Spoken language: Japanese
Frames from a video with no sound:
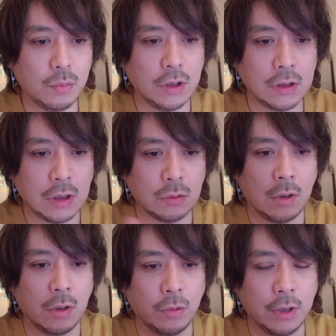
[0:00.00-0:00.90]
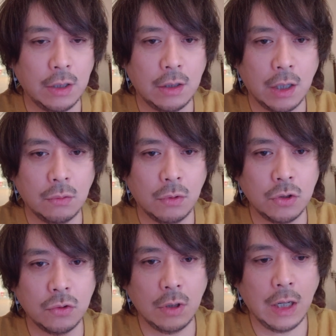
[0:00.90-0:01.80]
プレゼントでは来ないんだけど非
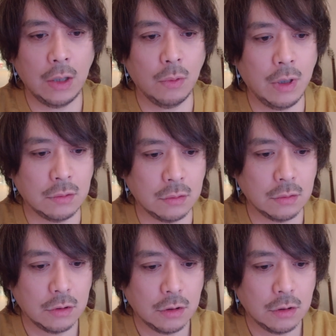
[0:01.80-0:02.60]
常にか弱く